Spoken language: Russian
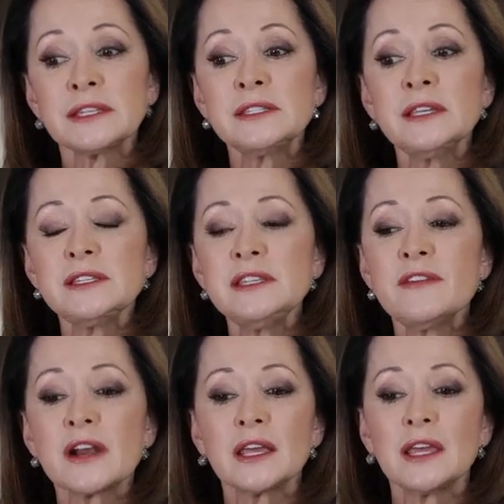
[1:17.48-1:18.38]
Здесь
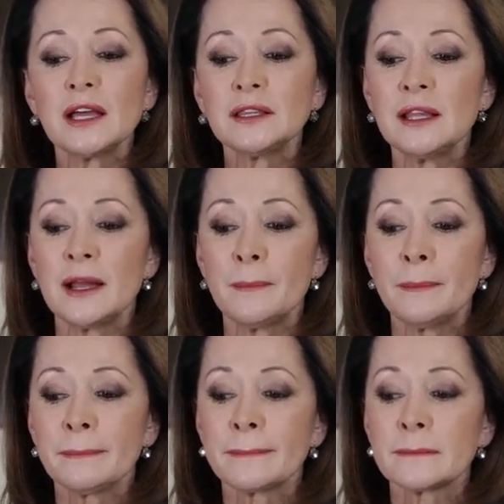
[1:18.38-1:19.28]
невероятно
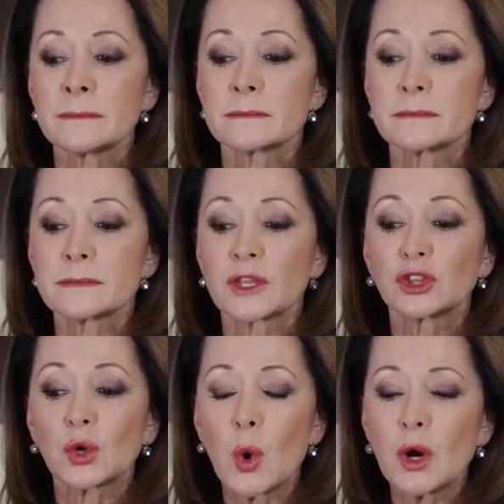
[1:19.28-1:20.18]

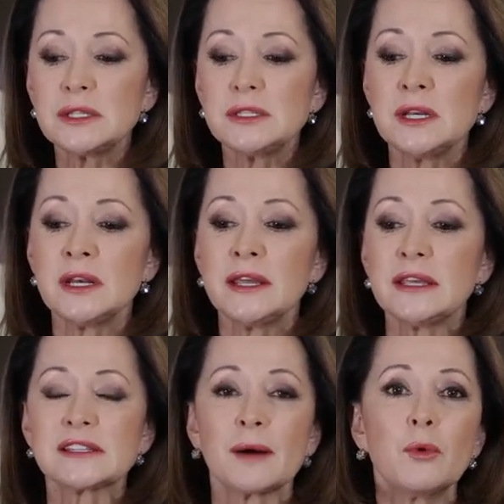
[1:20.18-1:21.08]

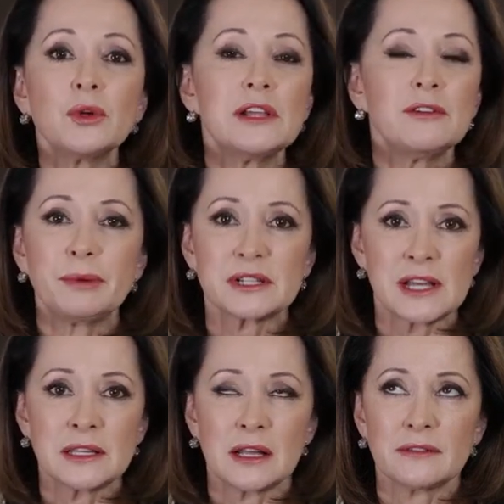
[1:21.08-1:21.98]
трогательный, заботливый
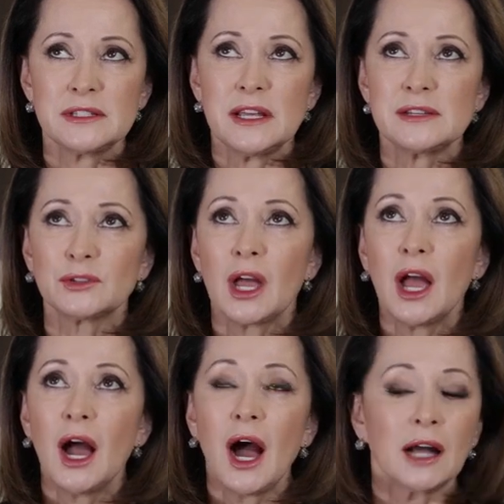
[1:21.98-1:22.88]
персонал. Вы знаете, вот,
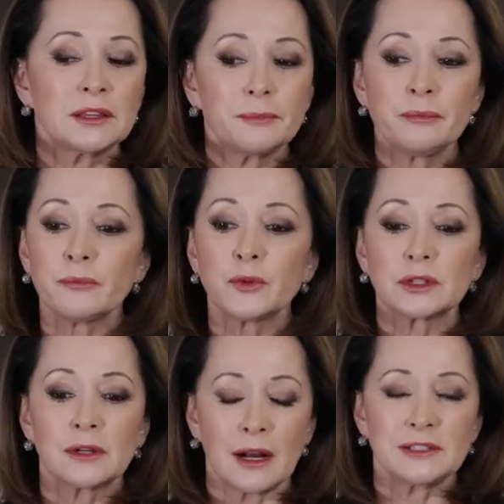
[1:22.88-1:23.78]
от,
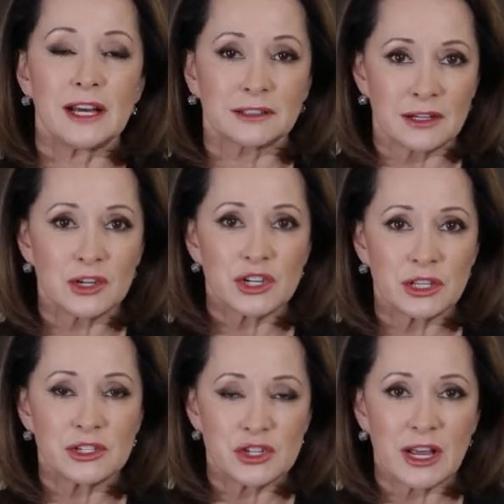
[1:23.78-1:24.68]
вот как театр
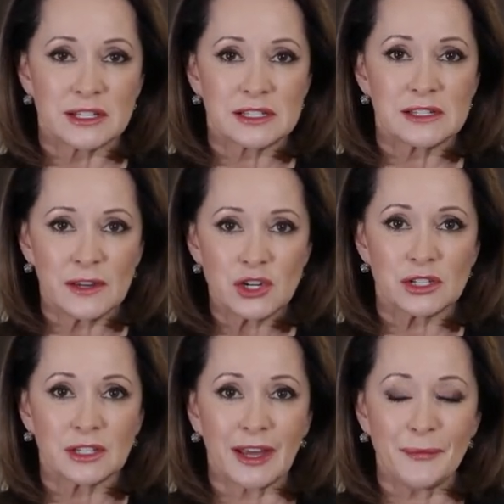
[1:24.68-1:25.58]
начинается с
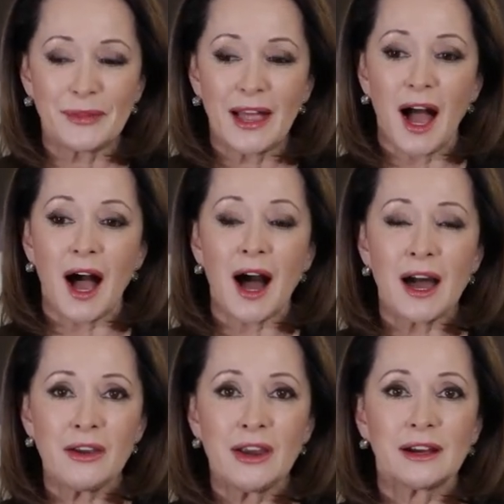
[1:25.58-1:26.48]
вешалки, а
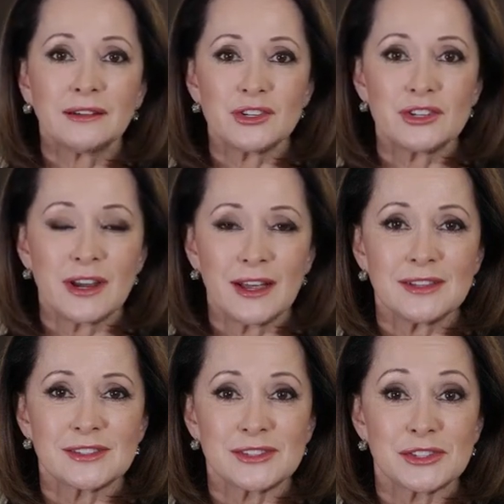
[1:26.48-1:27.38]
Арника
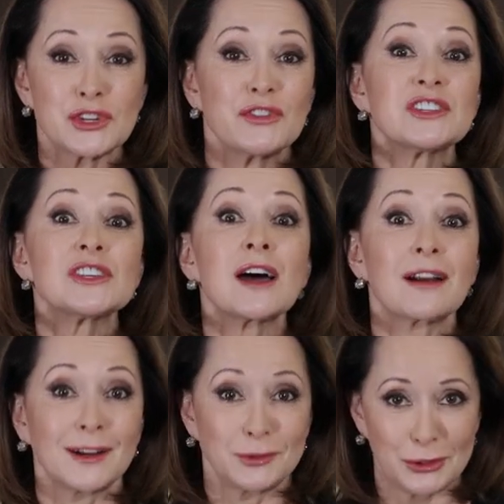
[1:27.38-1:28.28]
начинается со
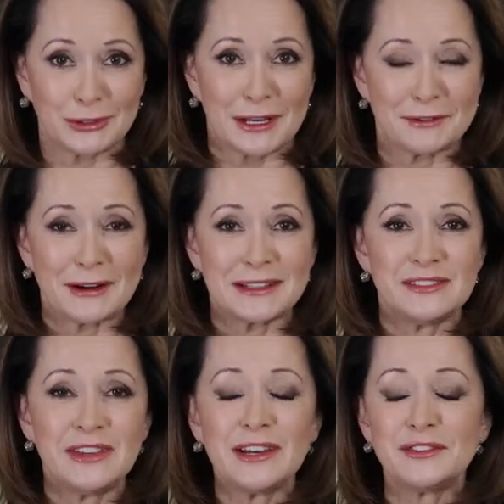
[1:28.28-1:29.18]
швейцара, который открывает
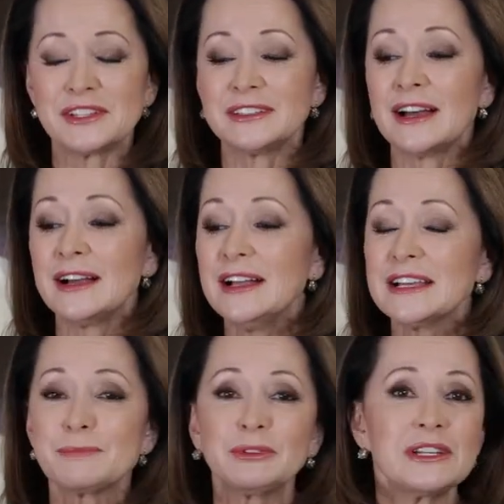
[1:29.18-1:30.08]
двери, всегда
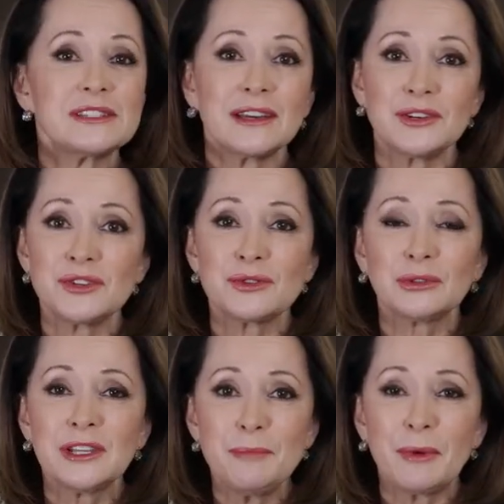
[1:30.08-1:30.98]
с потрясающей
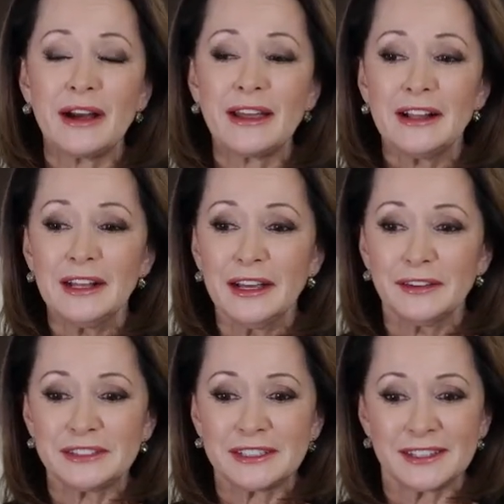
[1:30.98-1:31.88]
улыбкой,
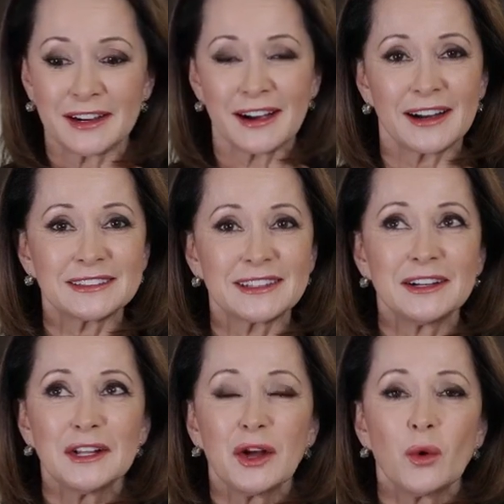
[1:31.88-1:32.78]
всегда
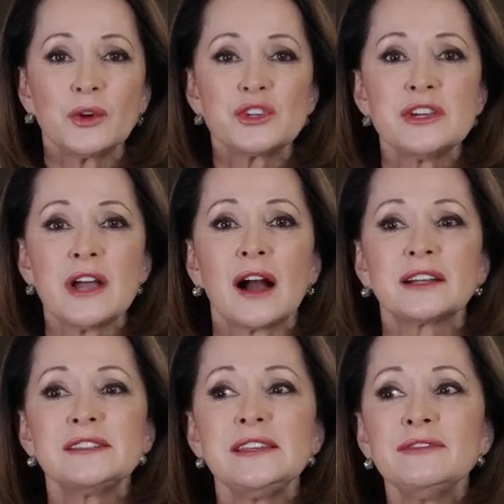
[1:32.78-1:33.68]
как-то очень
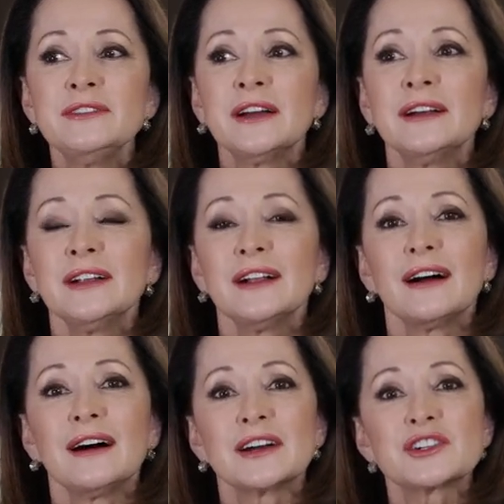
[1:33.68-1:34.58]
активно
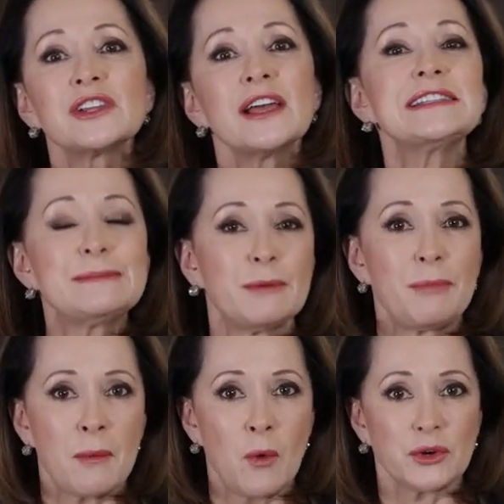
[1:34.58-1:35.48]
а, желает тебе
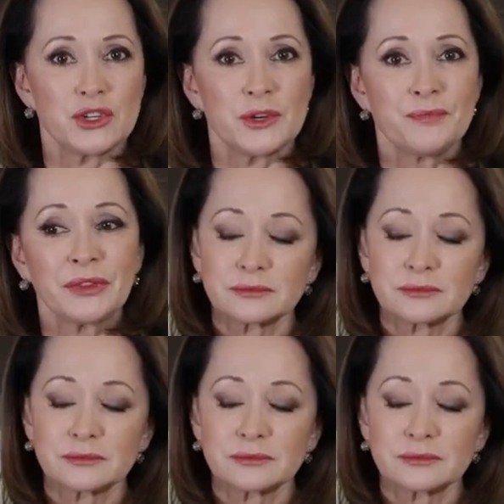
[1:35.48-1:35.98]
помочь.